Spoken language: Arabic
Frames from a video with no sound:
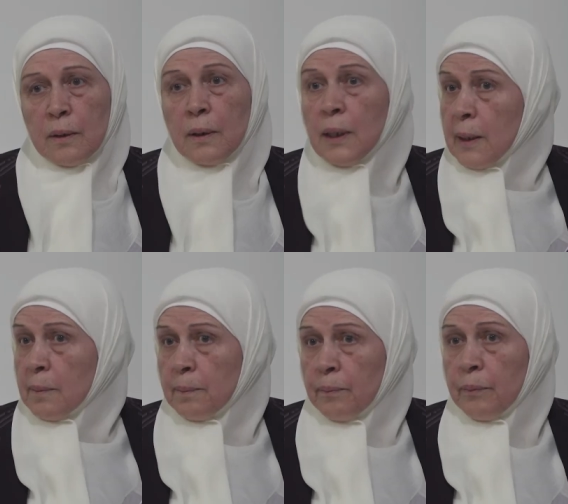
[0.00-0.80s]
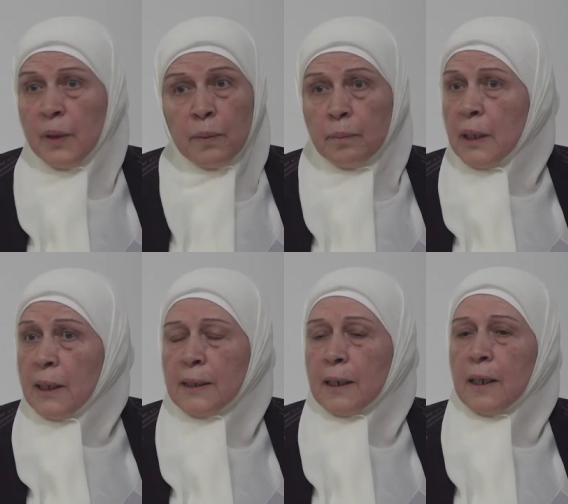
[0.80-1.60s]
نعم من
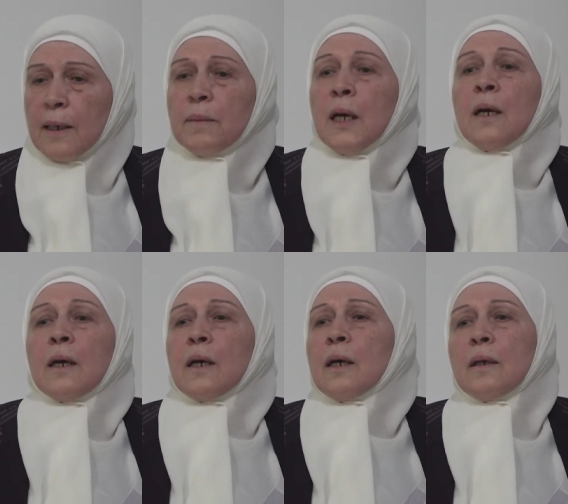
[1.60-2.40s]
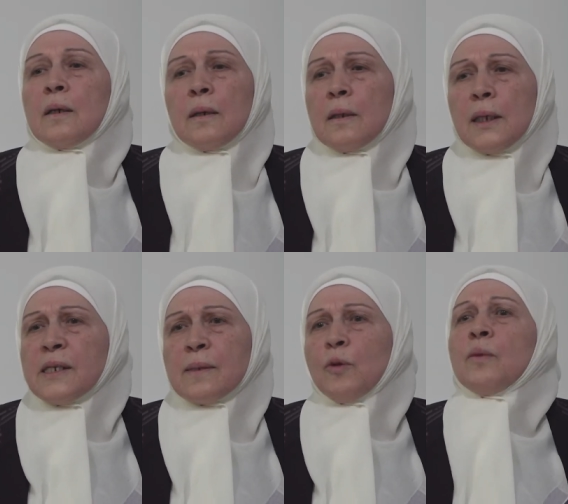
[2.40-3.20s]
يتكلم؟ قال
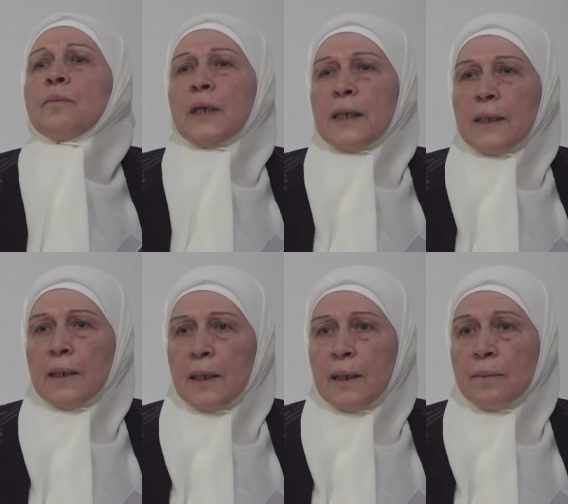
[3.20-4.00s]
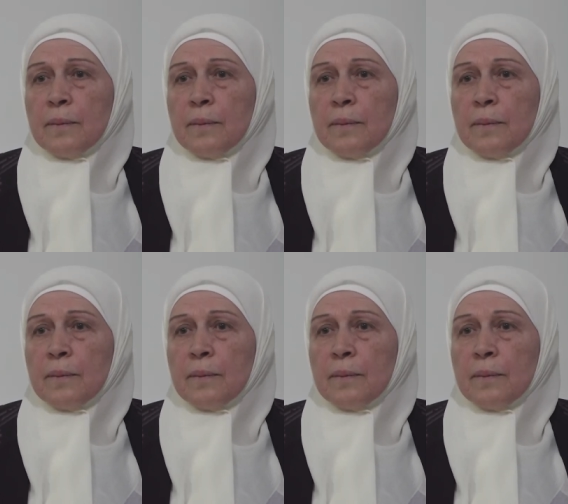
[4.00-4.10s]
ليس مهم من يتكلم